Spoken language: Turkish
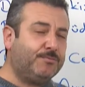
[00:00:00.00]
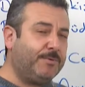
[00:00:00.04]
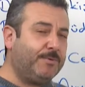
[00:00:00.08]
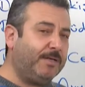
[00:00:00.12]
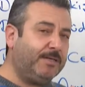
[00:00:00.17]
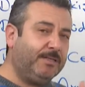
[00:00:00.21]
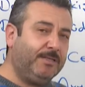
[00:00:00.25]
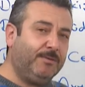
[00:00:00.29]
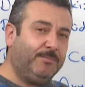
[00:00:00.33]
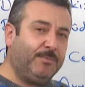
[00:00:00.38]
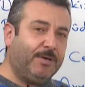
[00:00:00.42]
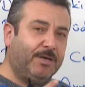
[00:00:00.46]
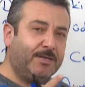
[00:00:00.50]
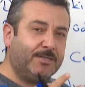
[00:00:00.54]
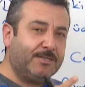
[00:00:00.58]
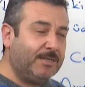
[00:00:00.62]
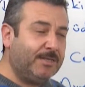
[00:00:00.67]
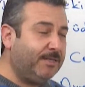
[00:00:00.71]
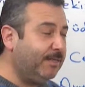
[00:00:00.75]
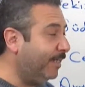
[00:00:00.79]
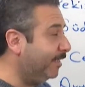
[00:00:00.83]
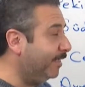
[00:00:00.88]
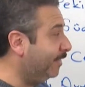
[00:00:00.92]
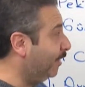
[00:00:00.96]
Belki de
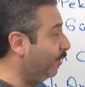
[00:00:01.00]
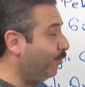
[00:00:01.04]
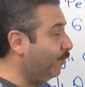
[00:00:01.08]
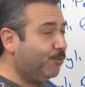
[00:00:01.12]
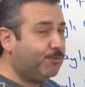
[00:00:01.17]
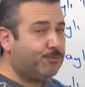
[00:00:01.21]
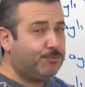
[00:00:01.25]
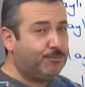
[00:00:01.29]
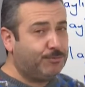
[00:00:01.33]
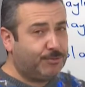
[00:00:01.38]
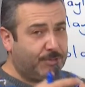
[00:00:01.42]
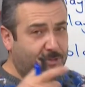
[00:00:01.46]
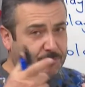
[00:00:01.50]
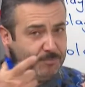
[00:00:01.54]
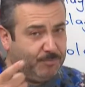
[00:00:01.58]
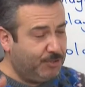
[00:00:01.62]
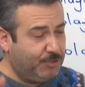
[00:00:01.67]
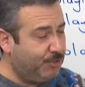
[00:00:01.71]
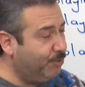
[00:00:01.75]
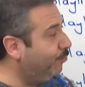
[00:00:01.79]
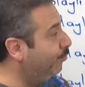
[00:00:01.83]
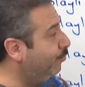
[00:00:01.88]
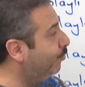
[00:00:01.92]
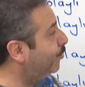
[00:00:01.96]
bazılarını etkiliyorsunuz gibi bir
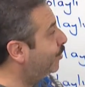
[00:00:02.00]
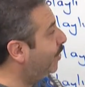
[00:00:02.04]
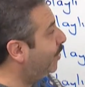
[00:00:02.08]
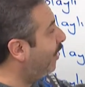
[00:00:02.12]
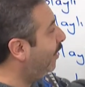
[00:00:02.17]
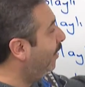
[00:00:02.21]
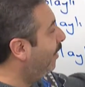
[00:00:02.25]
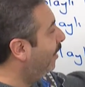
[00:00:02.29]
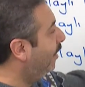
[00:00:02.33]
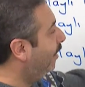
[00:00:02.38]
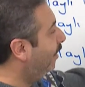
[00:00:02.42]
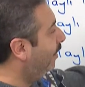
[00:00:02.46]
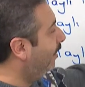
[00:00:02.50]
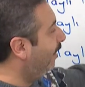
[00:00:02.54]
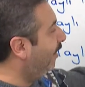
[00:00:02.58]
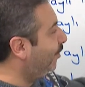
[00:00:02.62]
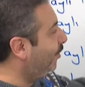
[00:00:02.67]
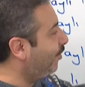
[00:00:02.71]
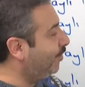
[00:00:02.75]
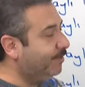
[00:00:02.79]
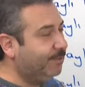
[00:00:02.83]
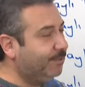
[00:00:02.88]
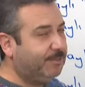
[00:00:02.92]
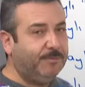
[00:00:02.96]
şey olursa
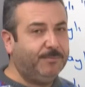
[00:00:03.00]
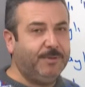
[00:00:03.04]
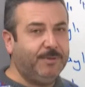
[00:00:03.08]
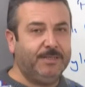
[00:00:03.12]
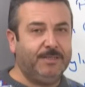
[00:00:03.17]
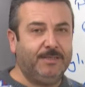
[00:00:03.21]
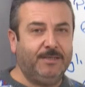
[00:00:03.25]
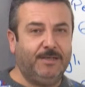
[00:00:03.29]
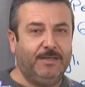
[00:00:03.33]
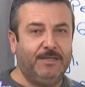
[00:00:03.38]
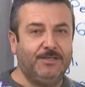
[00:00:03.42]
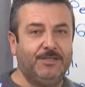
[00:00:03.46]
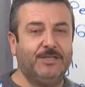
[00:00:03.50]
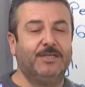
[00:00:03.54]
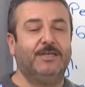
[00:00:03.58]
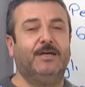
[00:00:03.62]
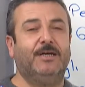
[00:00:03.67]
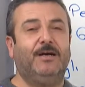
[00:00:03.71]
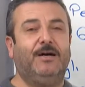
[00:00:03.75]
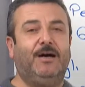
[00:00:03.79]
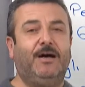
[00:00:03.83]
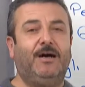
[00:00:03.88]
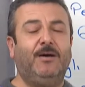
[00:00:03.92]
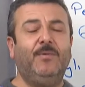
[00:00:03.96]
karşılıklı belirleyicilik.
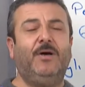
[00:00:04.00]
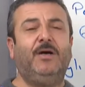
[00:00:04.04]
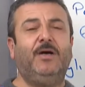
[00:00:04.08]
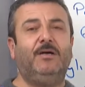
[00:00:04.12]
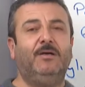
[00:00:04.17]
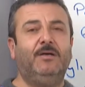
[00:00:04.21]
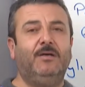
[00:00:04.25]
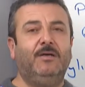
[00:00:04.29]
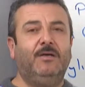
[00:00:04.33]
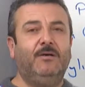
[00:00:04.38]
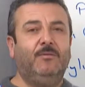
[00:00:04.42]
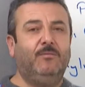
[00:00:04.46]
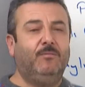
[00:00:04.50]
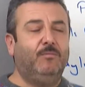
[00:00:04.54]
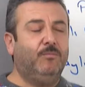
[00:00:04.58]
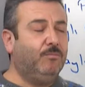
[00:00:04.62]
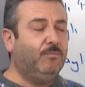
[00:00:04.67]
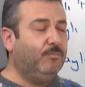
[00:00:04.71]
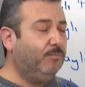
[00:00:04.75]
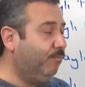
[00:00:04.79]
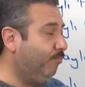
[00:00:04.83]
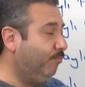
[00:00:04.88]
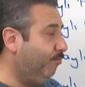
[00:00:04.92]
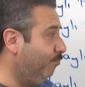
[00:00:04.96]
Ama
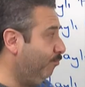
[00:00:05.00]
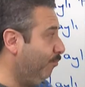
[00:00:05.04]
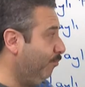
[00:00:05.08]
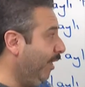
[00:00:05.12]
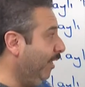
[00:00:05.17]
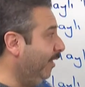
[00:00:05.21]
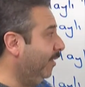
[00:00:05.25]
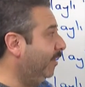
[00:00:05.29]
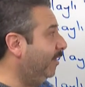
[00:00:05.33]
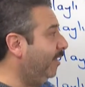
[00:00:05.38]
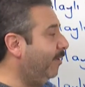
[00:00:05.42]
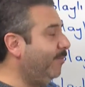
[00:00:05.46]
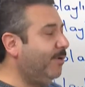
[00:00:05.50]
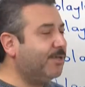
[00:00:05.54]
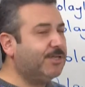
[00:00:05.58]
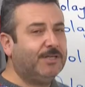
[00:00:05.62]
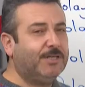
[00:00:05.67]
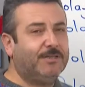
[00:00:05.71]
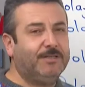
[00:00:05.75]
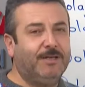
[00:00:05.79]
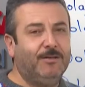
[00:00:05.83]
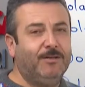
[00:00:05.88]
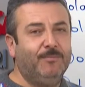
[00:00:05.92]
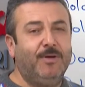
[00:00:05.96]

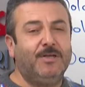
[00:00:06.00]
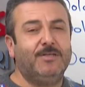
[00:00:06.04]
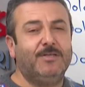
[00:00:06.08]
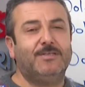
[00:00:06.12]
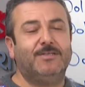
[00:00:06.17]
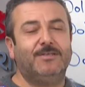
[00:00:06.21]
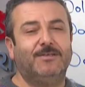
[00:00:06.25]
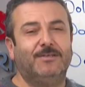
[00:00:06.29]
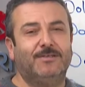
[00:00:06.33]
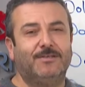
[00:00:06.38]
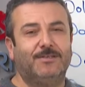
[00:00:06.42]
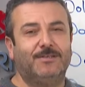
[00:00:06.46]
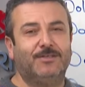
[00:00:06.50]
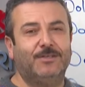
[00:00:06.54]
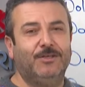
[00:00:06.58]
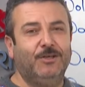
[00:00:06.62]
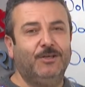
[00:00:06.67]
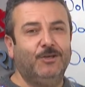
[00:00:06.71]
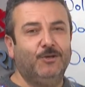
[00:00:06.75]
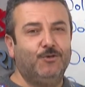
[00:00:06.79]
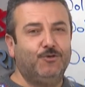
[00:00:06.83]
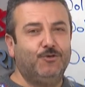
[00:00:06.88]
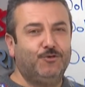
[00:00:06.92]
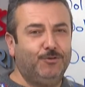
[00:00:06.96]
balıklamaca dalmazsınız.
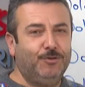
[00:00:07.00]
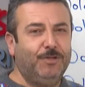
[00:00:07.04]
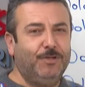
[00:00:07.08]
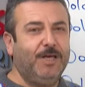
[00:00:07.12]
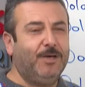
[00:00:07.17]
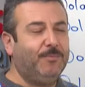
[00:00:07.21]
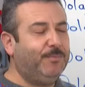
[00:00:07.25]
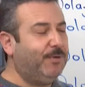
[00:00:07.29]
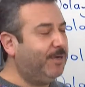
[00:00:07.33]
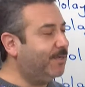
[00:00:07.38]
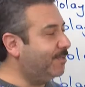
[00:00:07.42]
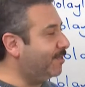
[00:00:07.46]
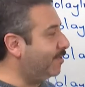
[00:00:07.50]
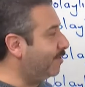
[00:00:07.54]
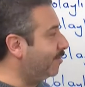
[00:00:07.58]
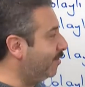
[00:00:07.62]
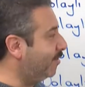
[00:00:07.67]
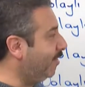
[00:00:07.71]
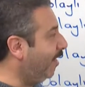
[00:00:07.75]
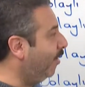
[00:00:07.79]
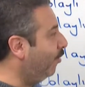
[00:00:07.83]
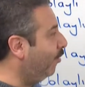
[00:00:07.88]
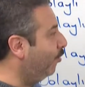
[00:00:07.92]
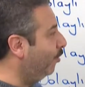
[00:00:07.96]
Şunu da yaparsınız.
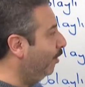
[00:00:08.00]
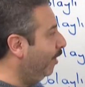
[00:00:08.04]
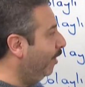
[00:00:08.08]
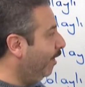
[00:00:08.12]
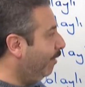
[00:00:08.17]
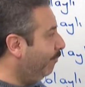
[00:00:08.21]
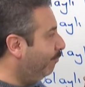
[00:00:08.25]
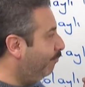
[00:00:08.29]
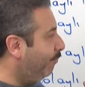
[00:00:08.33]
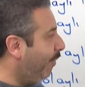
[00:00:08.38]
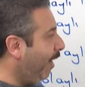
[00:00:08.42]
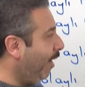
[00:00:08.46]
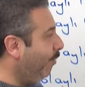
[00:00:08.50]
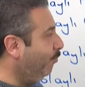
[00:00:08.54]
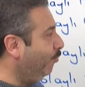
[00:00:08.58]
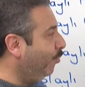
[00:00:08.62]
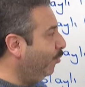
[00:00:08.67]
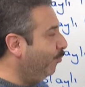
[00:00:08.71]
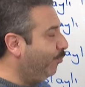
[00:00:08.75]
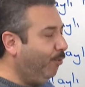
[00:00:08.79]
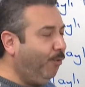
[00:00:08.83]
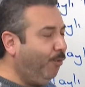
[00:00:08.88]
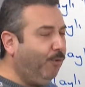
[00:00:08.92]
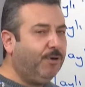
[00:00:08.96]
Yahu ben
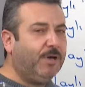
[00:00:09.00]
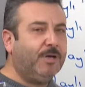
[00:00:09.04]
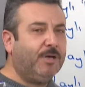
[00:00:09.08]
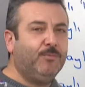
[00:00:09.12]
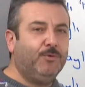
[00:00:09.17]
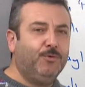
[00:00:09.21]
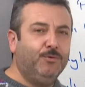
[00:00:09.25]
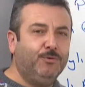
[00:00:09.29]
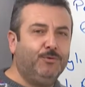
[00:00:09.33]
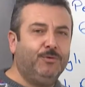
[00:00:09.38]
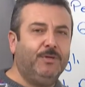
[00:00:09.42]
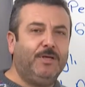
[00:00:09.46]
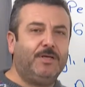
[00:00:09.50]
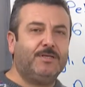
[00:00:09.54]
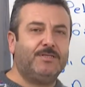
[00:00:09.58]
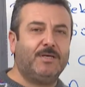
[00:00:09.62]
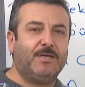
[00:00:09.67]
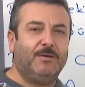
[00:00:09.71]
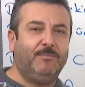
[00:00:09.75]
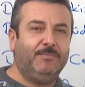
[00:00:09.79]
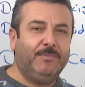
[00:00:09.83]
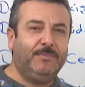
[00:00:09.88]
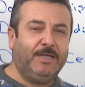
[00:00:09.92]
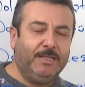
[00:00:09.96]
bu programı
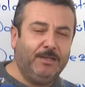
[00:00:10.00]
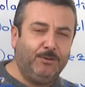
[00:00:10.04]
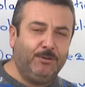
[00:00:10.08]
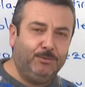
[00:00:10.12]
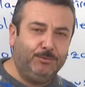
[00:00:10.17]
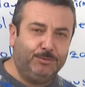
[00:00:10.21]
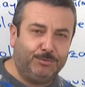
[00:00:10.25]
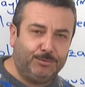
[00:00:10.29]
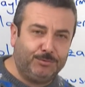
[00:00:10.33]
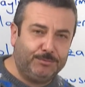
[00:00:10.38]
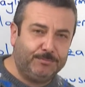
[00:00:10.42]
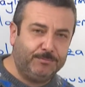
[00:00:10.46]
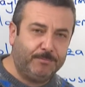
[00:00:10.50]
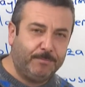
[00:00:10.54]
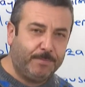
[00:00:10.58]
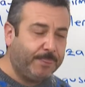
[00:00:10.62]
uygularsam neler olur?